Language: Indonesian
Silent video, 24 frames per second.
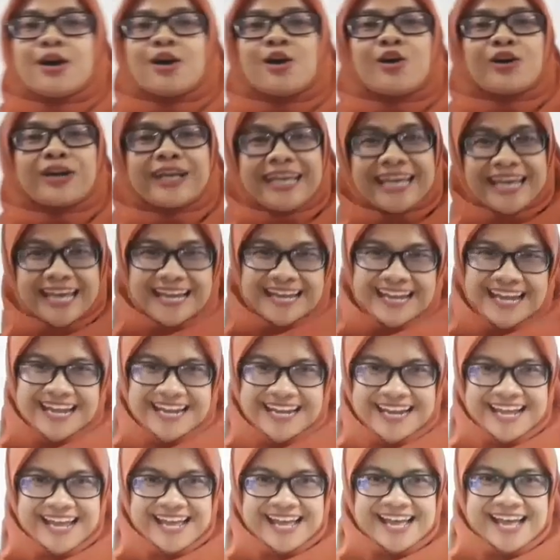Oke
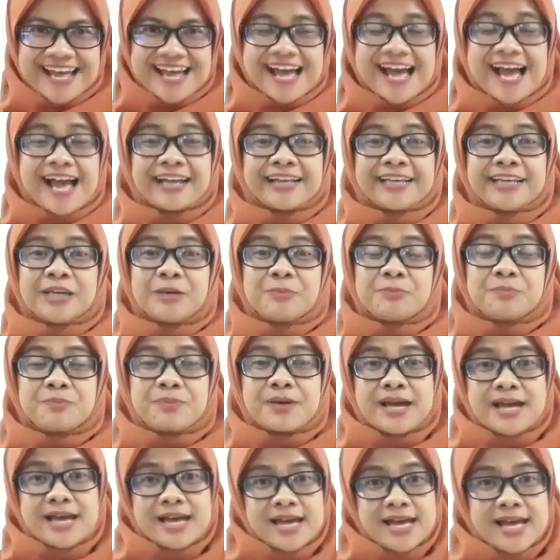anak-anak,
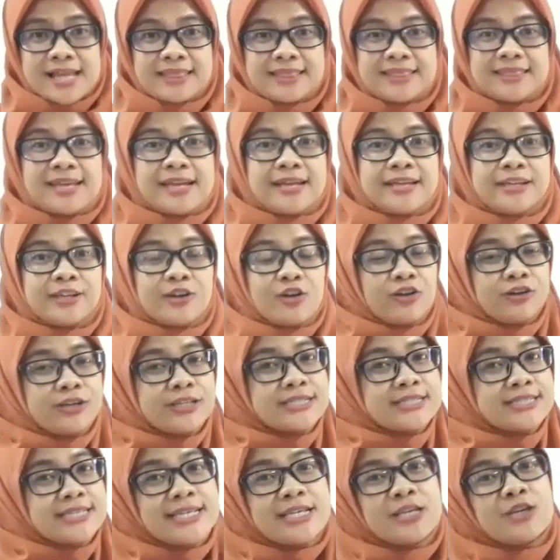akibat dari
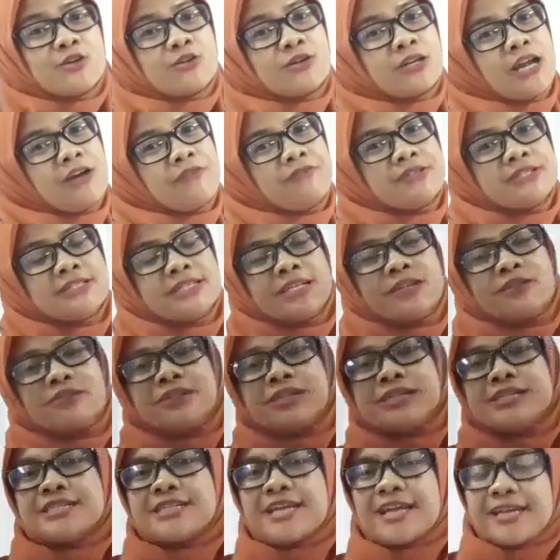kondisi geografis
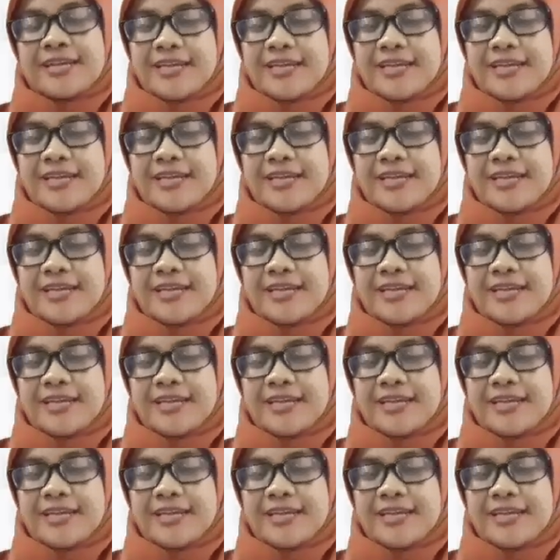Indonesia